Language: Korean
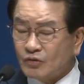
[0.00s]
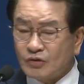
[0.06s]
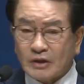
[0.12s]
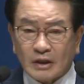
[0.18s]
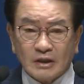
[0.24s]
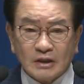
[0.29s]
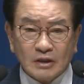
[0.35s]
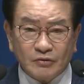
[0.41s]

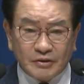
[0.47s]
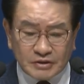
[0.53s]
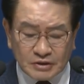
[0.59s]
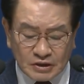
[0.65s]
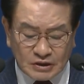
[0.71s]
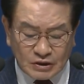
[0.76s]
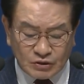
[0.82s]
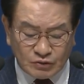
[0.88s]
우리가 이를
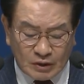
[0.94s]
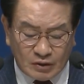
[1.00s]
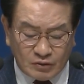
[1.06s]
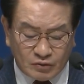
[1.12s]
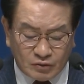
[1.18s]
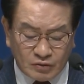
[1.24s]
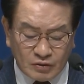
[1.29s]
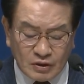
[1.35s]
위해서
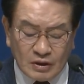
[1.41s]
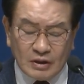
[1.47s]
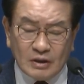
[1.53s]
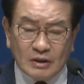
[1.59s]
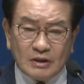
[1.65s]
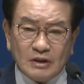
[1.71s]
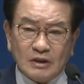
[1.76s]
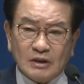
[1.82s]
기도하고
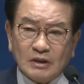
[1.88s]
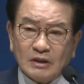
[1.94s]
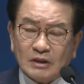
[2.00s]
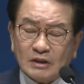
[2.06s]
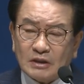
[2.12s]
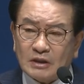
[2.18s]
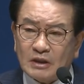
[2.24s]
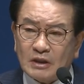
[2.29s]

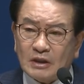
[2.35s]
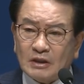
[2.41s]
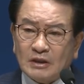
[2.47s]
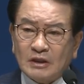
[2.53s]
이